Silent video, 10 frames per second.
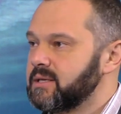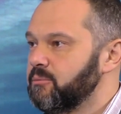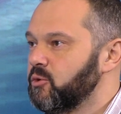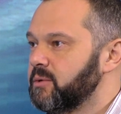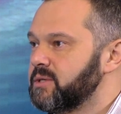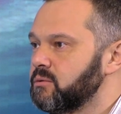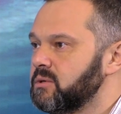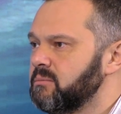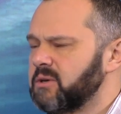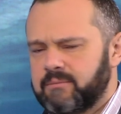скамью
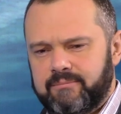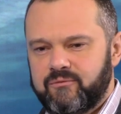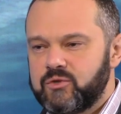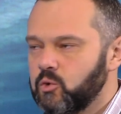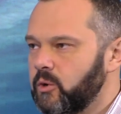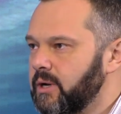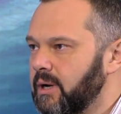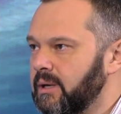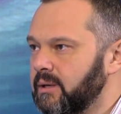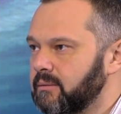подсудимых. Все
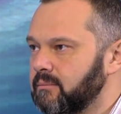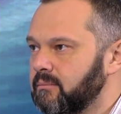реально.